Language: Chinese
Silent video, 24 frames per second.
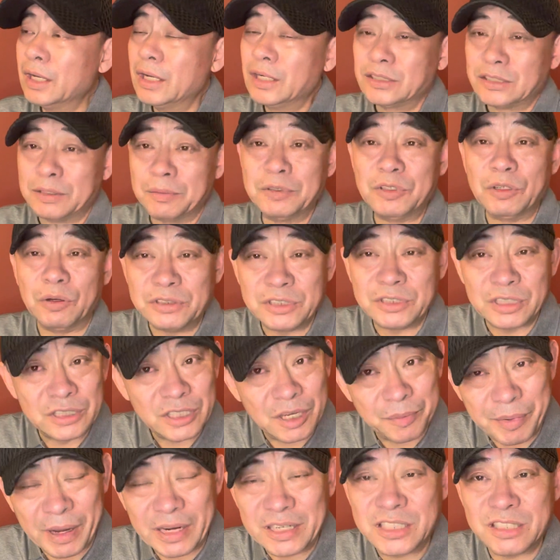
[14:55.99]
什么有情
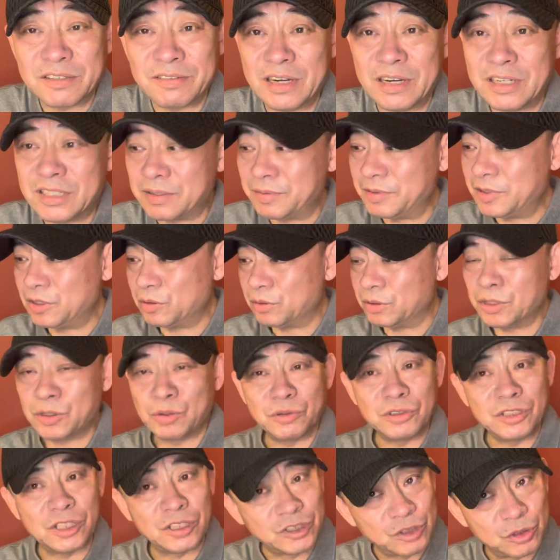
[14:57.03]
像《排石湾》什么的，有些
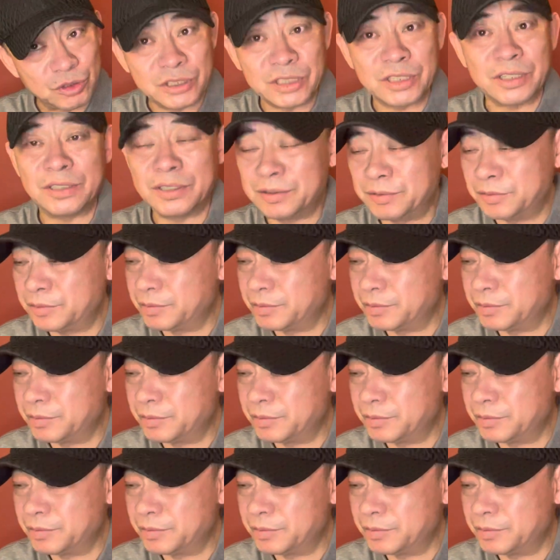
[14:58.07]
东西它确实，